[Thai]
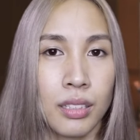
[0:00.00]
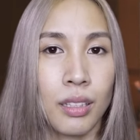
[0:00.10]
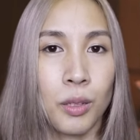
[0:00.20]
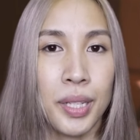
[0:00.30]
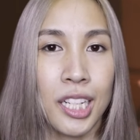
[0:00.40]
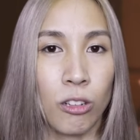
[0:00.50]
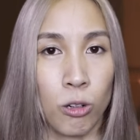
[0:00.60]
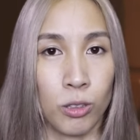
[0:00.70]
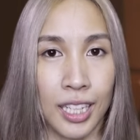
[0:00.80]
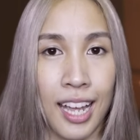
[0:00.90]
ต้องไม่โกร
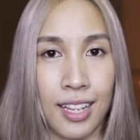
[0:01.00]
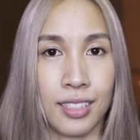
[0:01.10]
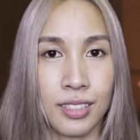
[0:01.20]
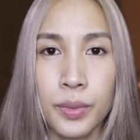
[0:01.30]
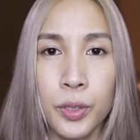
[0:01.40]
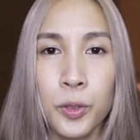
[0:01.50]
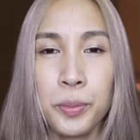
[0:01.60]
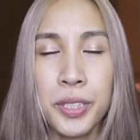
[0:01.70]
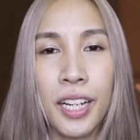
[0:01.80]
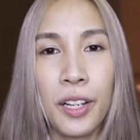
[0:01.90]
ธค่ะรวม
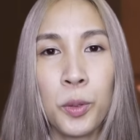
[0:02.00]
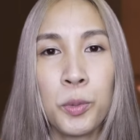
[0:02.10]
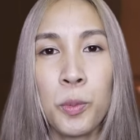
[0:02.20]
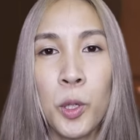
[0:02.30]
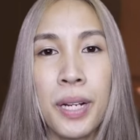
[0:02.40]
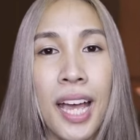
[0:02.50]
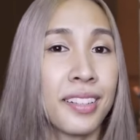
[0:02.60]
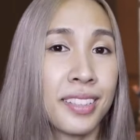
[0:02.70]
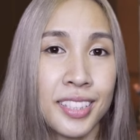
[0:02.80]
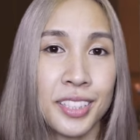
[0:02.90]
ถึงอารมณ์ลบๆด้าน
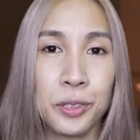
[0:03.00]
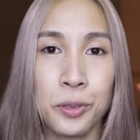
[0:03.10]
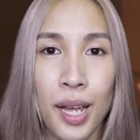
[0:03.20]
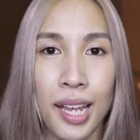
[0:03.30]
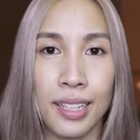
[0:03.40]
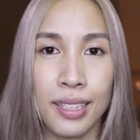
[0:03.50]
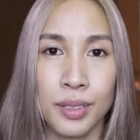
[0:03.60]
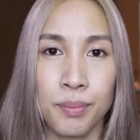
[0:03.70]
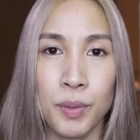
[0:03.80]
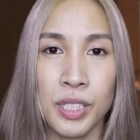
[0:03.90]
อื่นๆด้วย
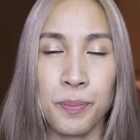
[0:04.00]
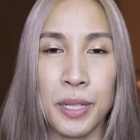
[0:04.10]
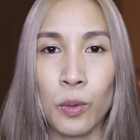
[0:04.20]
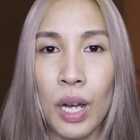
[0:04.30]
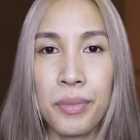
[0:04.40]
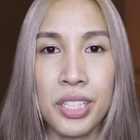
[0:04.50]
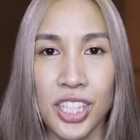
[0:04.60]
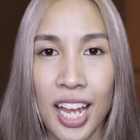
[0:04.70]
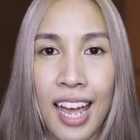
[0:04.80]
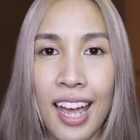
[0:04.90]
ไม่ว่าจะเป็นความอิจฉา